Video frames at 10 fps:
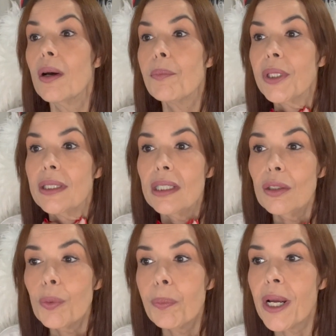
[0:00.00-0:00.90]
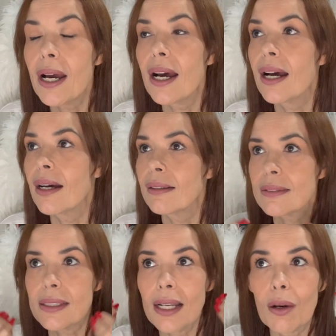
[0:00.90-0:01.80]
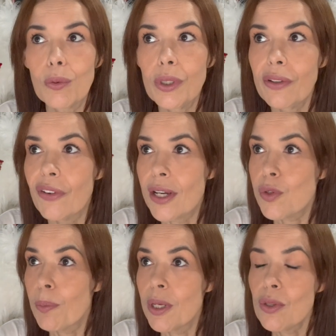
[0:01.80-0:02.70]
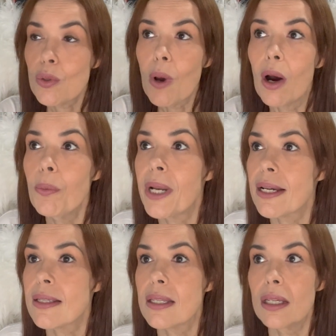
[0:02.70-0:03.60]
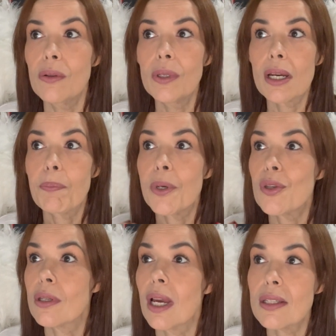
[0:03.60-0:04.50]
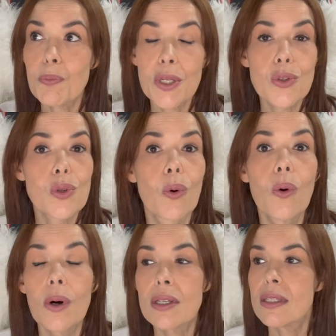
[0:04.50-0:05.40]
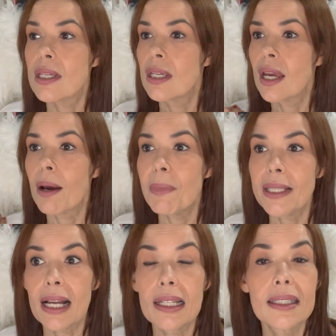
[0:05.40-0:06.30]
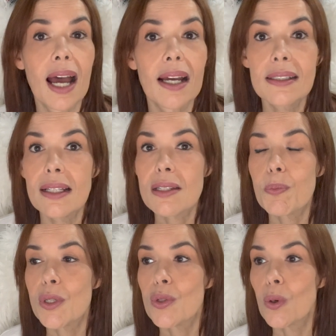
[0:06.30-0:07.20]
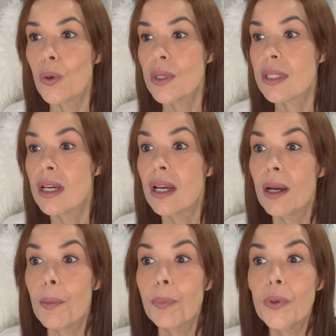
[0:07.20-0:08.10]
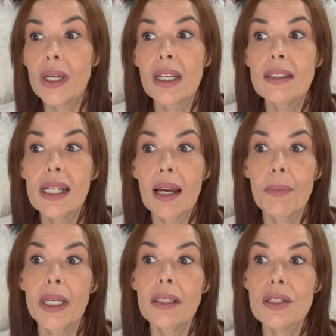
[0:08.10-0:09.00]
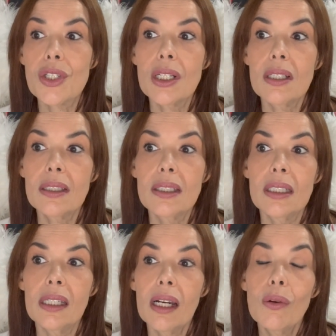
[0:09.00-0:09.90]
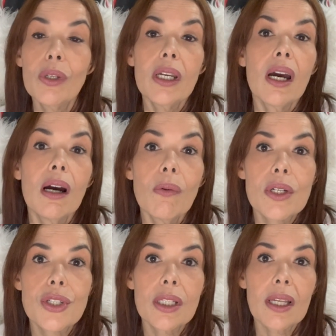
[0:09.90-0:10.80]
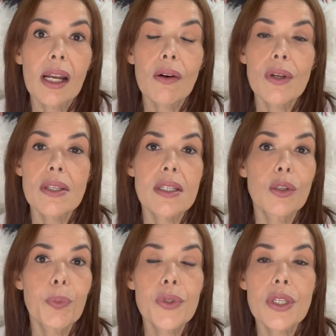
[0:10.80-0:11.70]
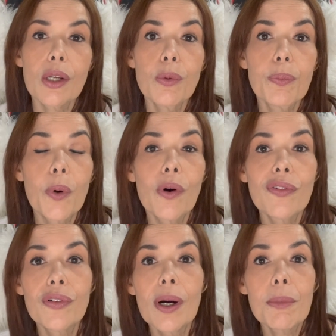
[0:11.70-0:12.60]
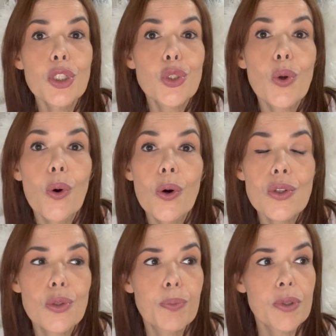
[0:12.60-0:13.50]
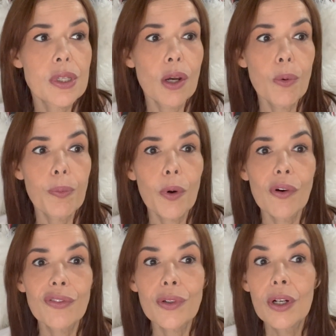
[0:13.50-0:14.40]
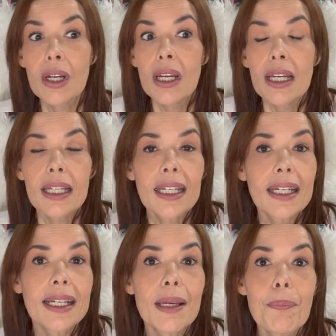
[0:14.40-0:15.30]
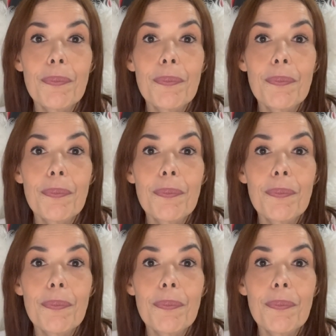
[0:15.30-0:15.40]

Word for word: pedindo para, sei lá, o universo abençoar o Brasil e, a, e as pessoas e a mentalidade das pessoas, porque antigamente a gente tinha união, a gente era conhecido por ser um povo amistoso, por ser um povo que, que